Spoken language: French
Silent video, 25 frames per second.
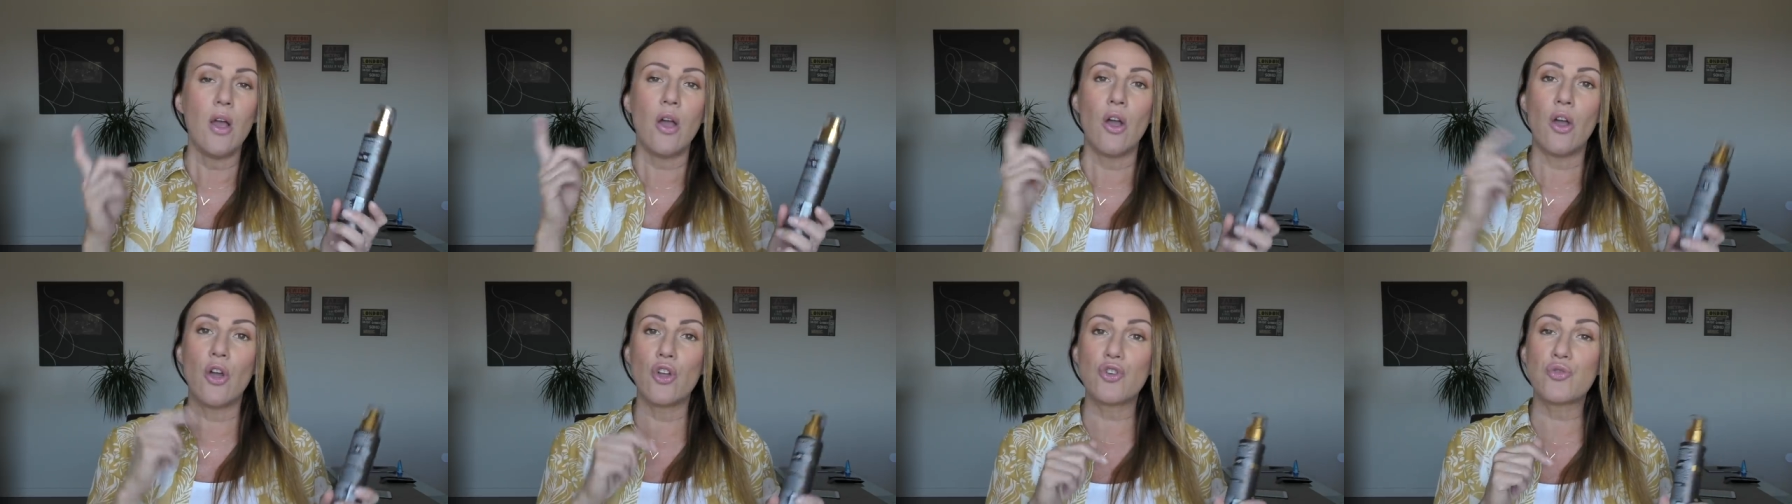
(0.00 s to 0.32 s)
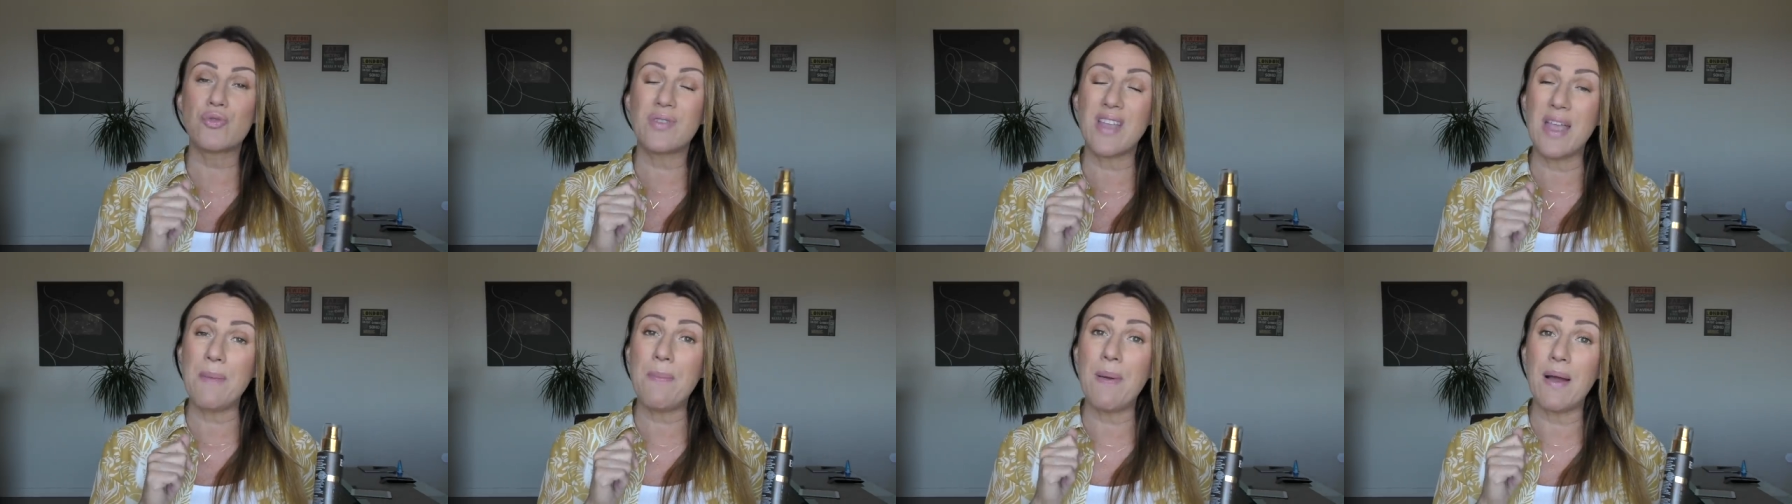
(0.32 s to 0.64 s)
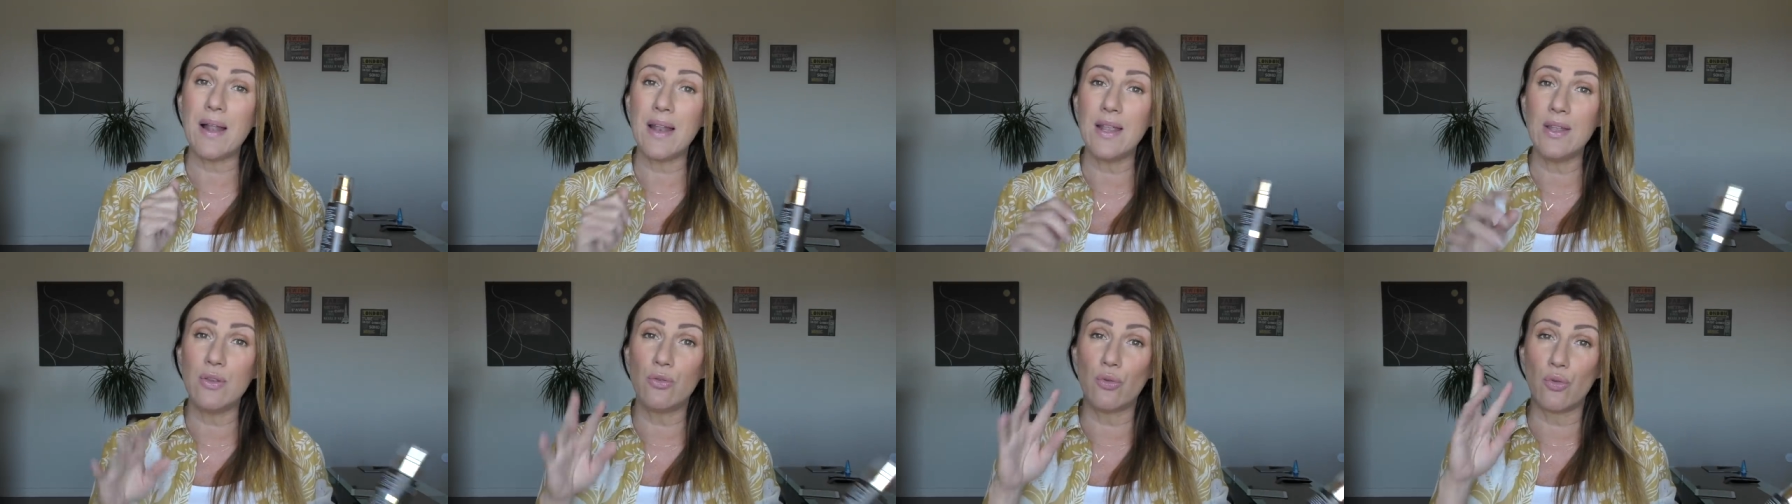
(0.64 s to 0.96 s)
je vous avais
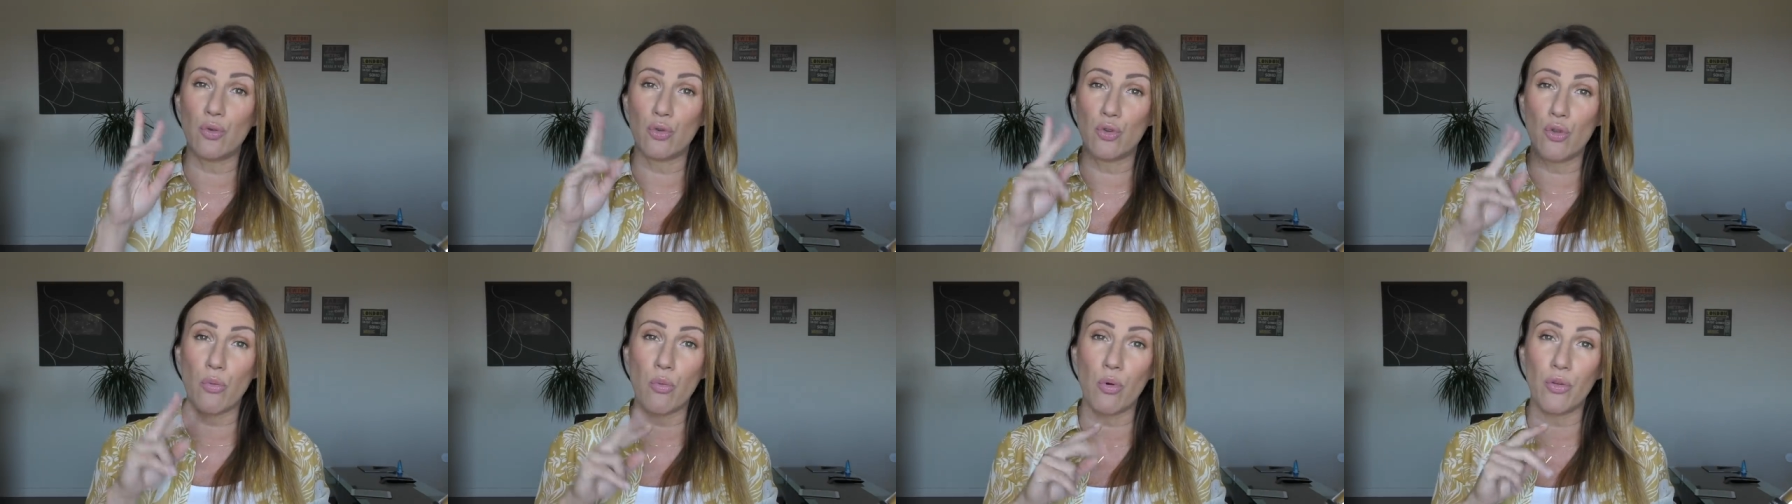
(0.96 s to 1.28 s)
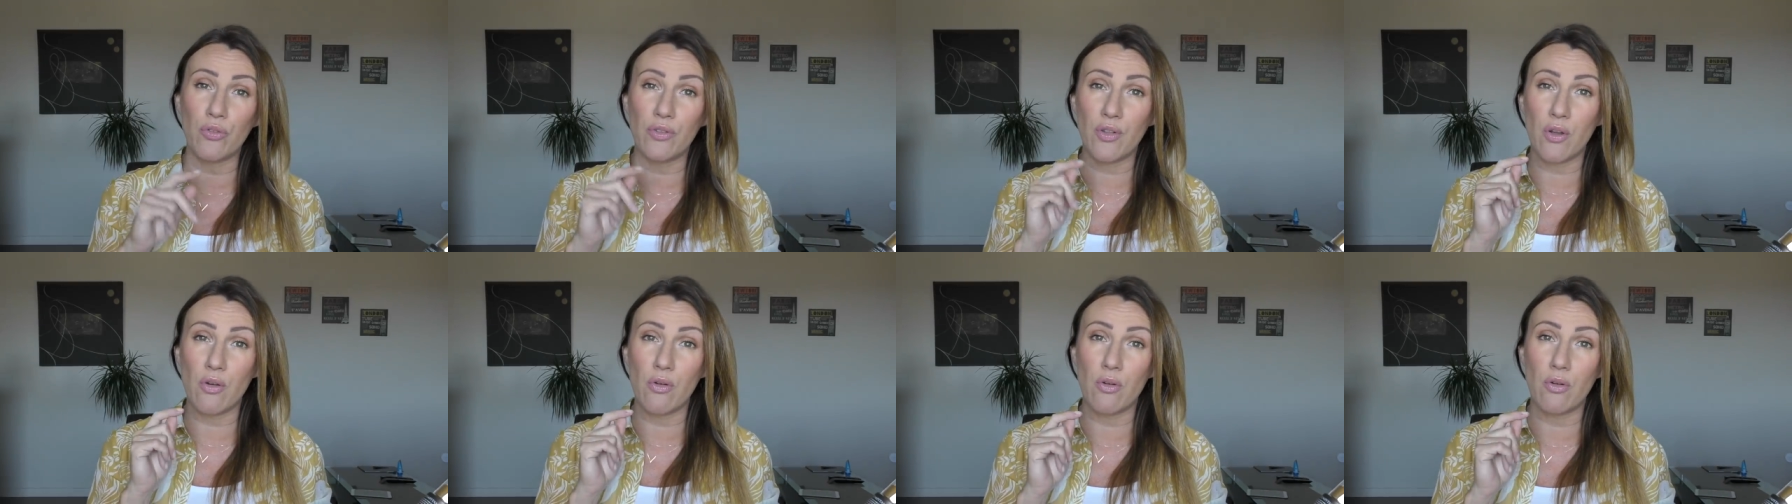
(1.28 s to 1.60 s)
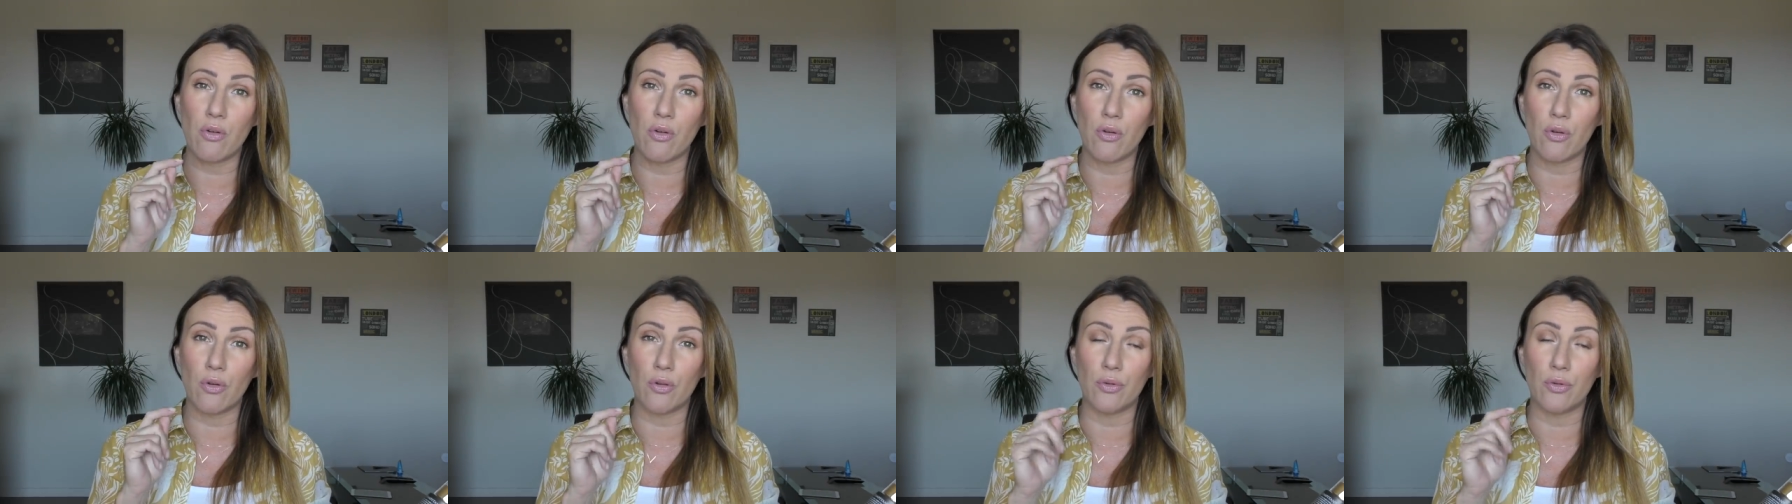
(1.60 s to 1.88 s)
parlé de auto-bronzant